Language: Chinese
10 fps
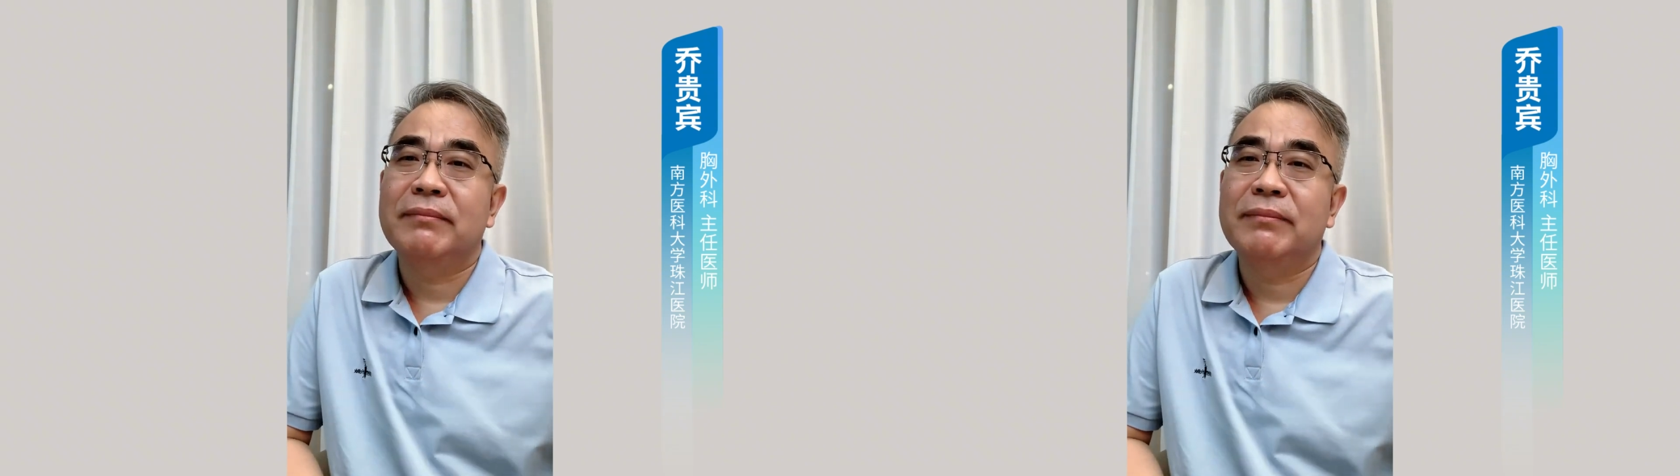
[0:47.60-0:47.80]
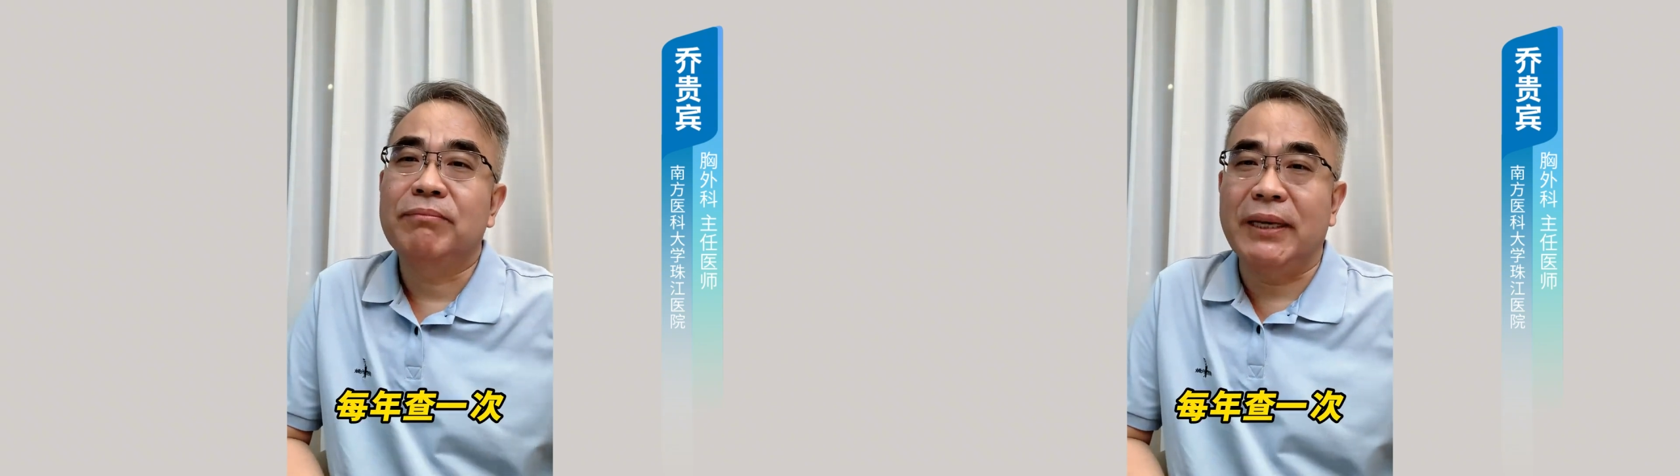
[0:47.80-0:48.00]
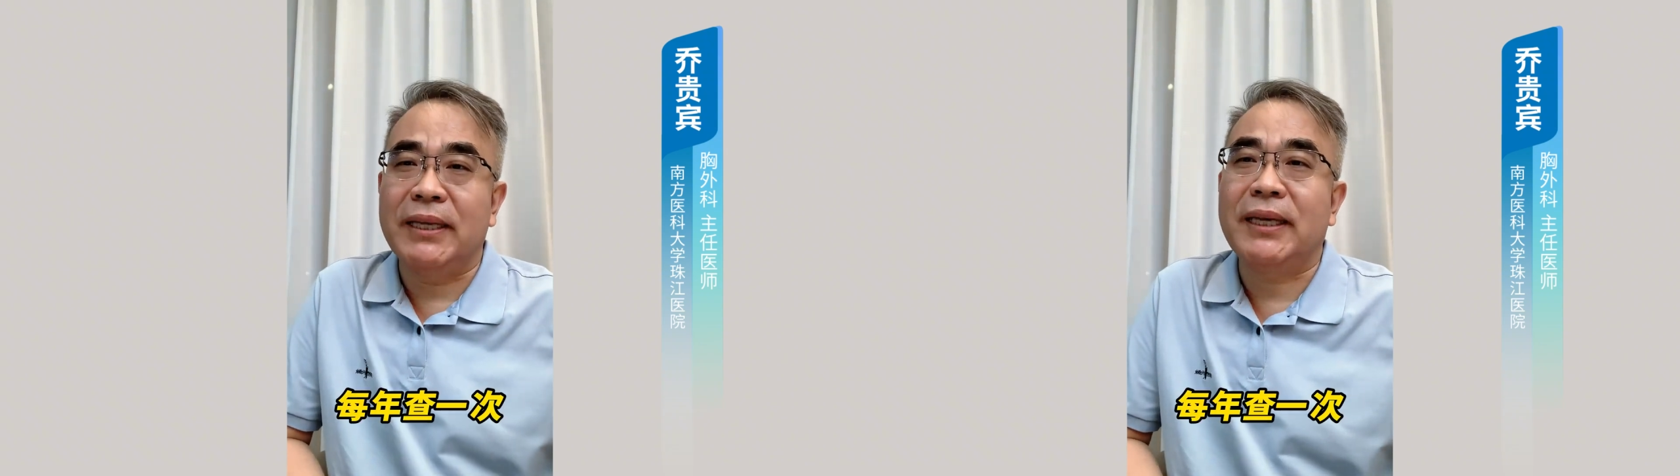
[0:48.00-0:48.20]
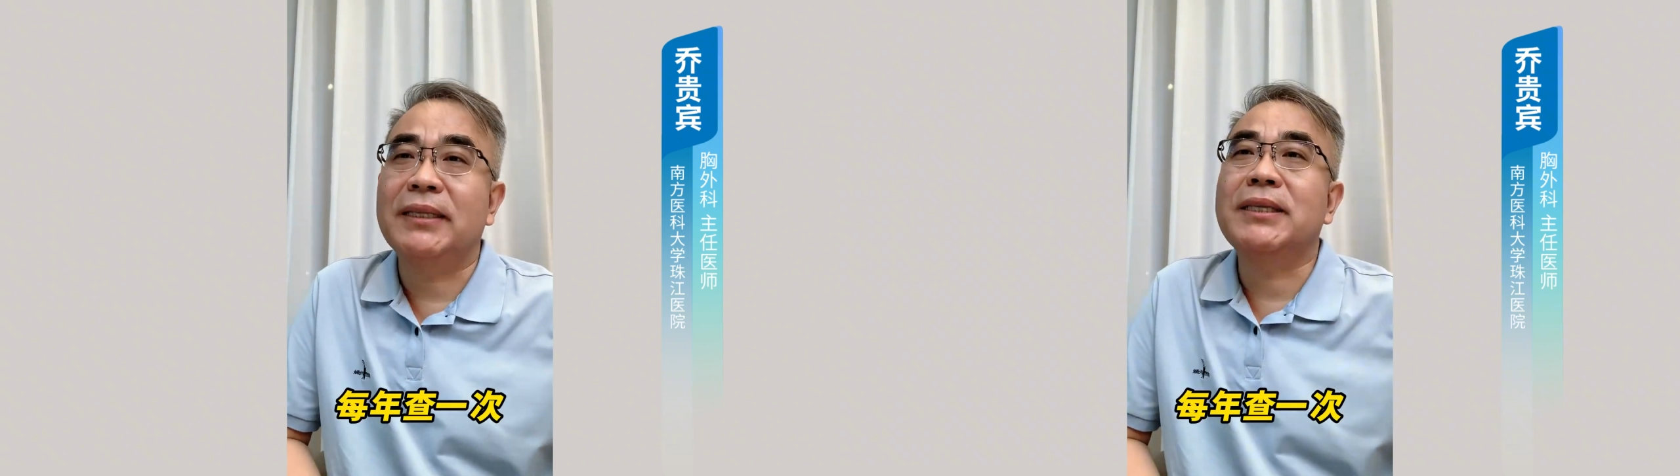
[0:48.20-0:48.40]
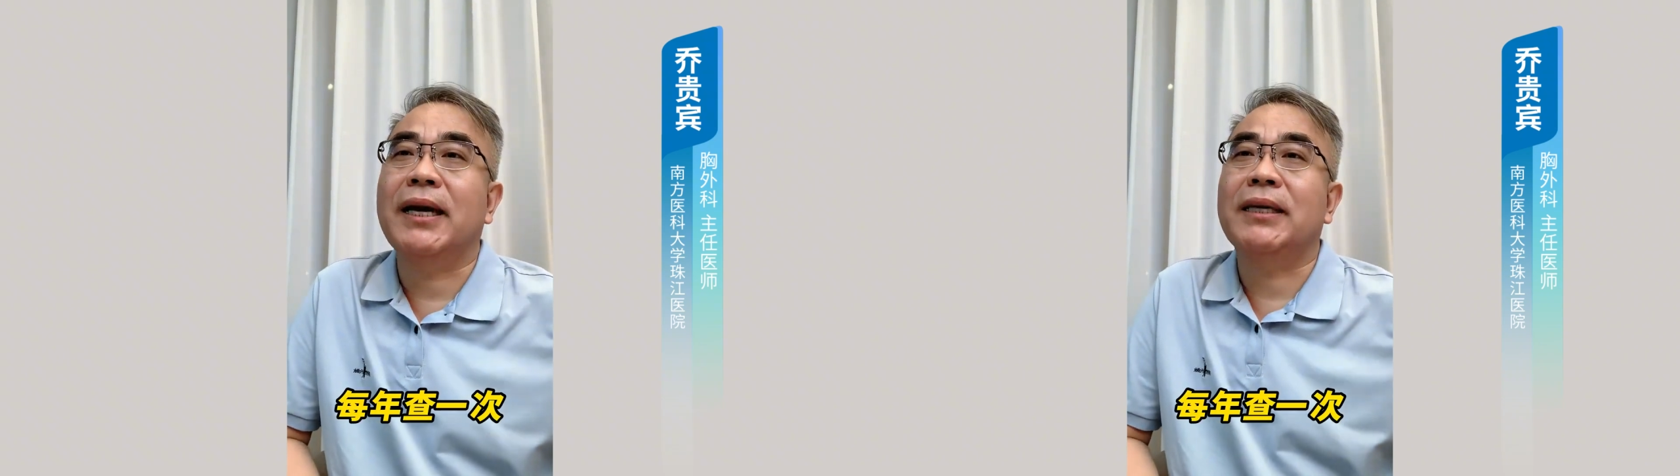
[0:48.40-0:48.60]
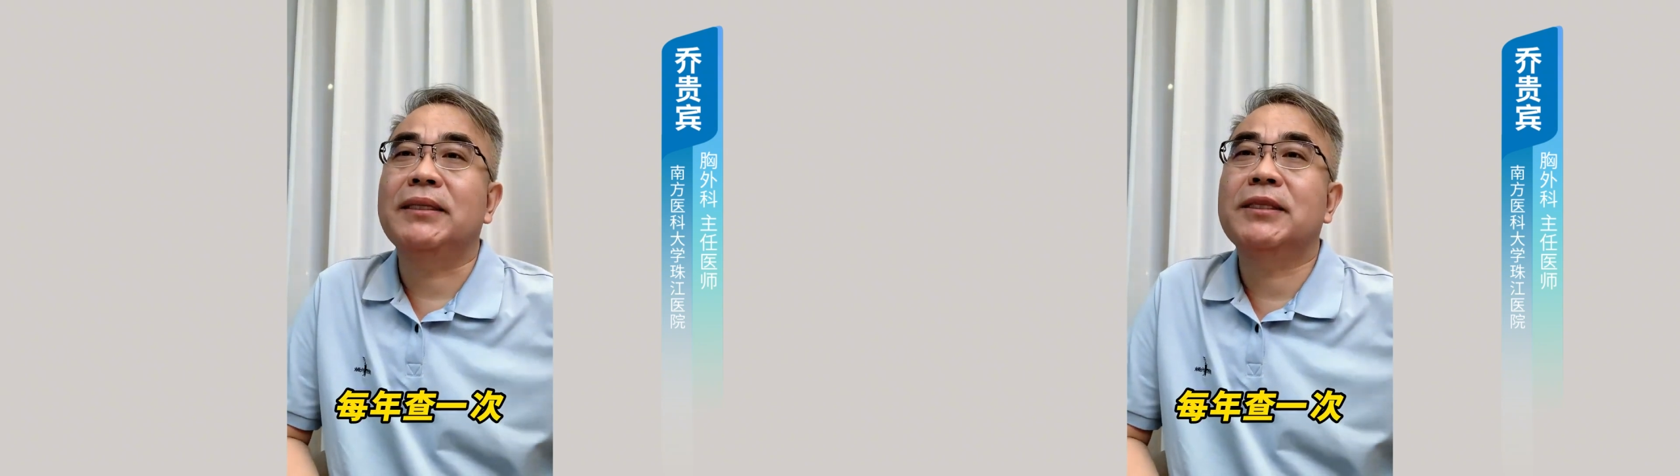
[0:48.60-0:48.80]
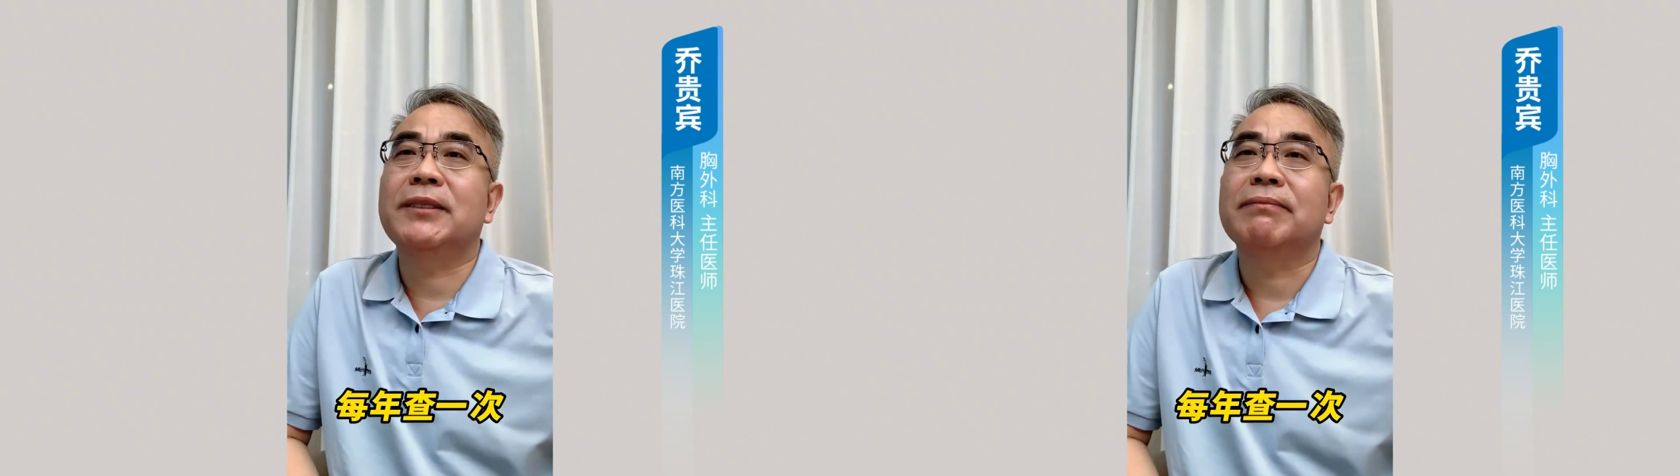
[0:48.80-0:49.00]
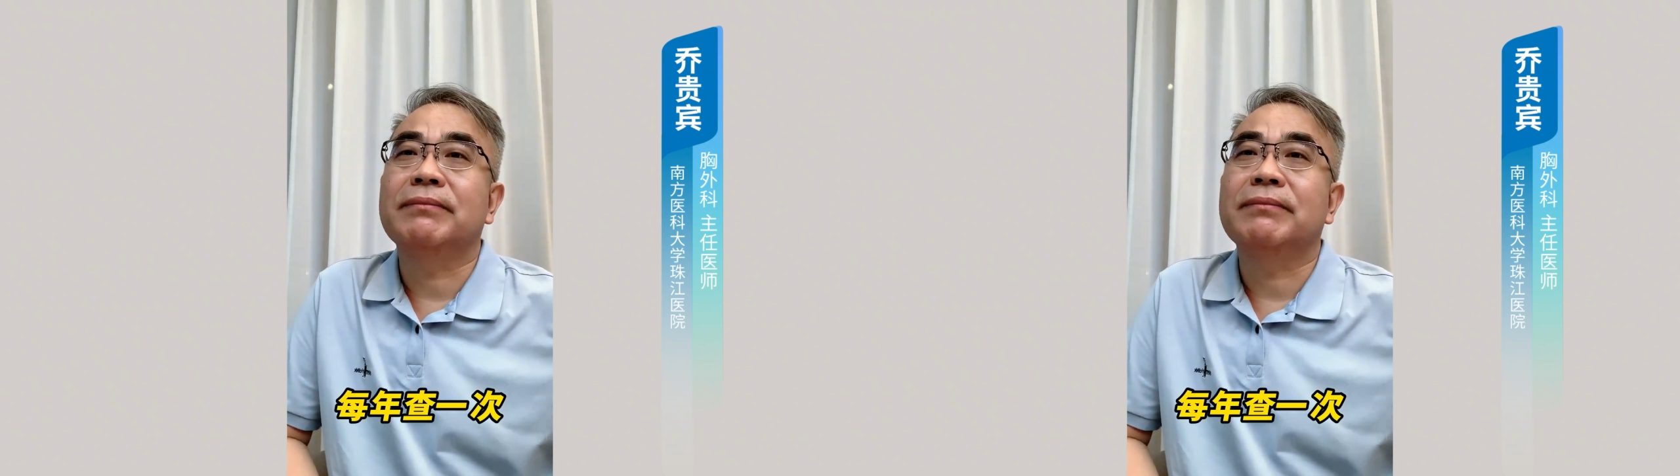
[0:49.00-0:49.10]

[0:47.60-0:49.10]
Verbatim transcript: 每年查一次，